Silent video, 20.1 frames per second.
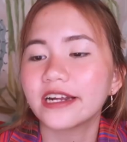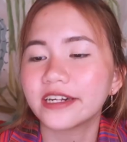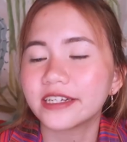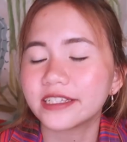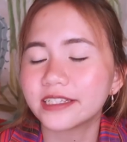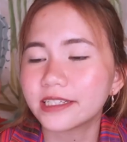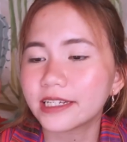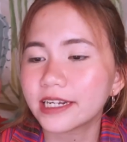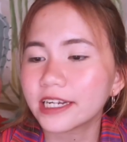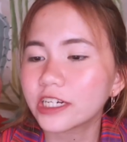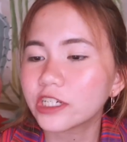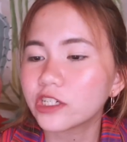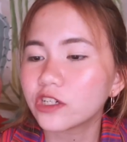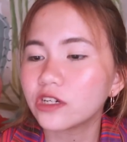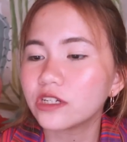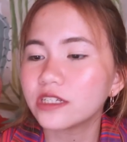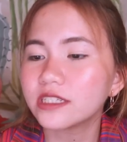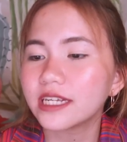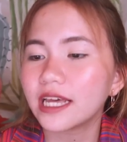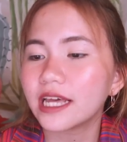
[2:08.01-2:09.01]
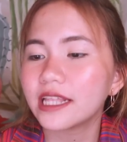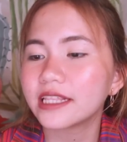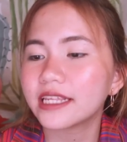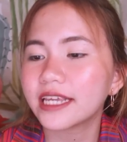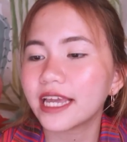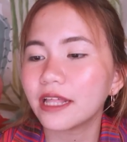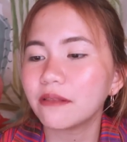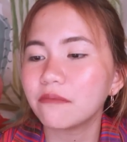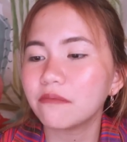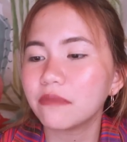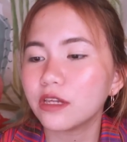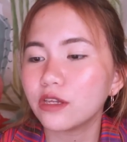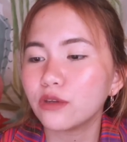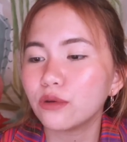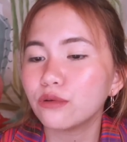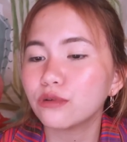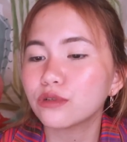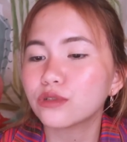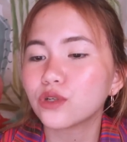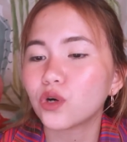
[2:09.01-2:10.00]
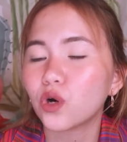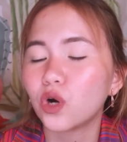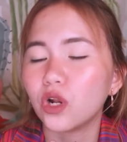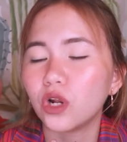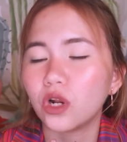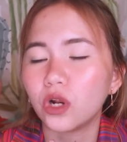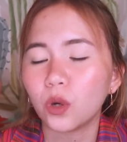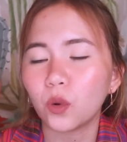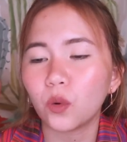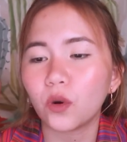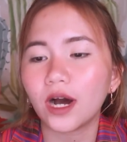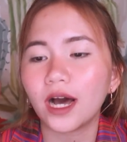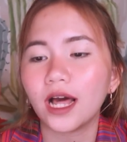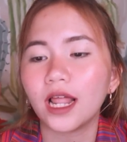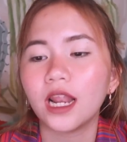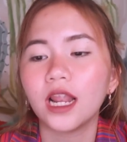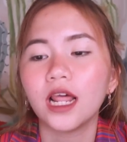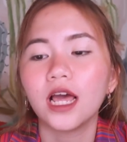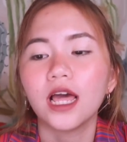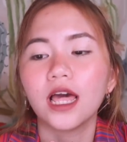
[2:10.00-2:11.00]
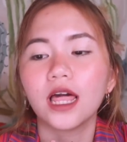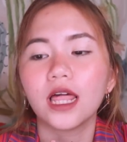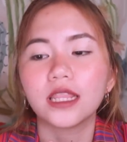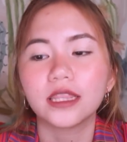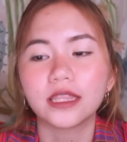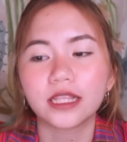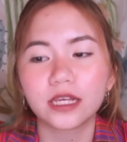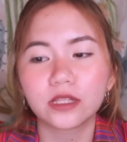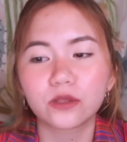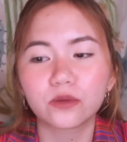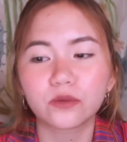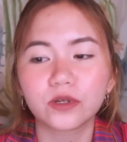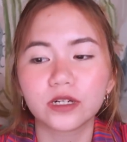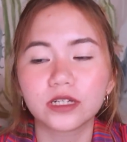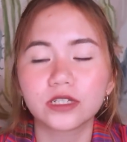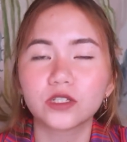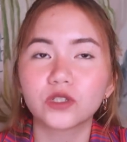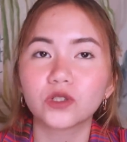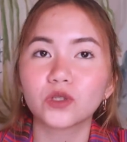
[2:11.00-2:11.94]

restrictions and can be used on local networks.